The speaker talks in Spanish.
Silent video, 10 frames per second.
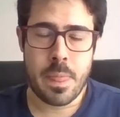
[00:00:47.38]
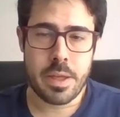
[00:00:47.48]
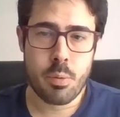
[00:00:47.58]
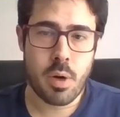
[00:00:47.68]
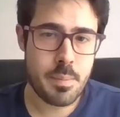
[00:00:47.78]

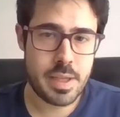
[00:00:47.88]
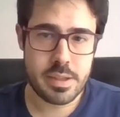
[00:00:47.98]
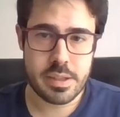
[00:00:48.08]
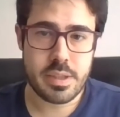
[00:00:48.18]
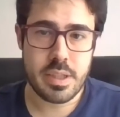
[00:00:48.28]

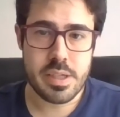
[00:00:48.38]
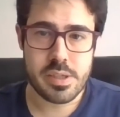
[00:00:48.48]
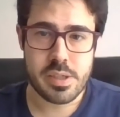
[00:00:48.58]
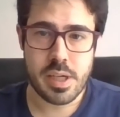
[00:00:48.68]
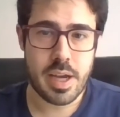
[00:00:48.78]
Igualmente, si
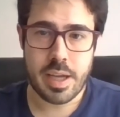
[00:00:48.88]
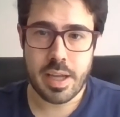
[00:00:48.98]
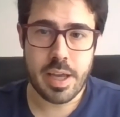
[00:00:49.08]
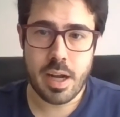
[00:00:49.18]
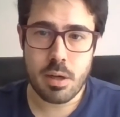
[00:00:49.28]
les llega a
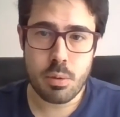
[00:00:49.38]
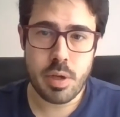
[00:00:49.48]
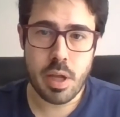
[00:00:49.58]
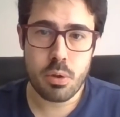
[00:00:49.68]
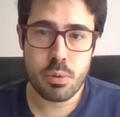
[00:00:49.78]
quedar
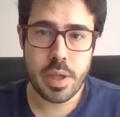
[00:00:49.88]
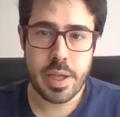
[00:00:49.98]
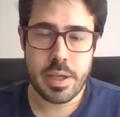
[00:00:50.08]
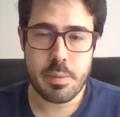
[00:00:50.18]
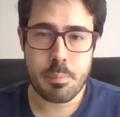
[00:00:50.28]
alguna
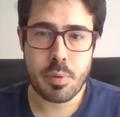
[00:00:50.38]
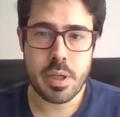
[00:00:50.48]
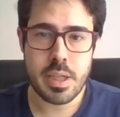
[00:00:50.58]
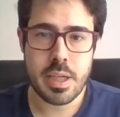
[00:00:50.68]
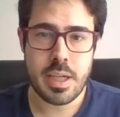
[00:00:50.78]
duda,
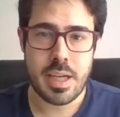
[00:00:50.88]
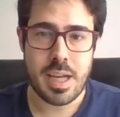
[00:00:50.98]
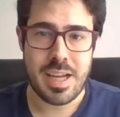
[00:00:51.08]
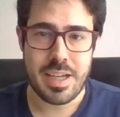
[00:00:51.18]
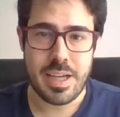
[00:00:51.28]
pueden
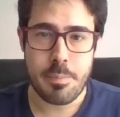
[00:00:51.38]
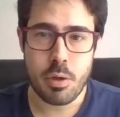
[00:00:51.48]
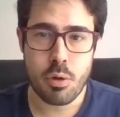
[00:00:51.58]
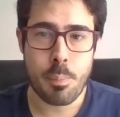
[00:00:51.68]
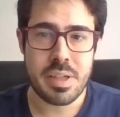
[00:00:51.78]
ir en, el
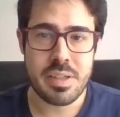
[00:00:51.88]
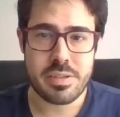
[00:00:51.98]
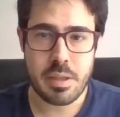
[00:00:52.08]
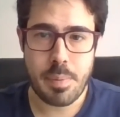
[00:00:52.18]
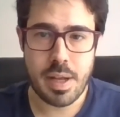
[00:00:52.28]
menú
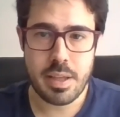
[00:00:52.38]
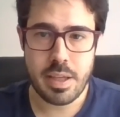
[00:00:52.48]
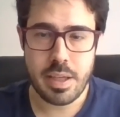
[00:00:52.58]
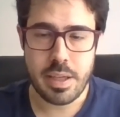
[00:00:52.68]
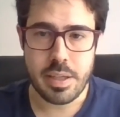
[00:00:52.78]
principal
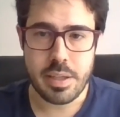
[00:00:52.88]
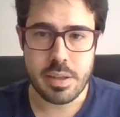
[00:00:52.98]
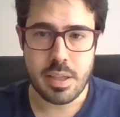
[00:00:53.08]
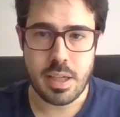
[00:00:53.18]
de,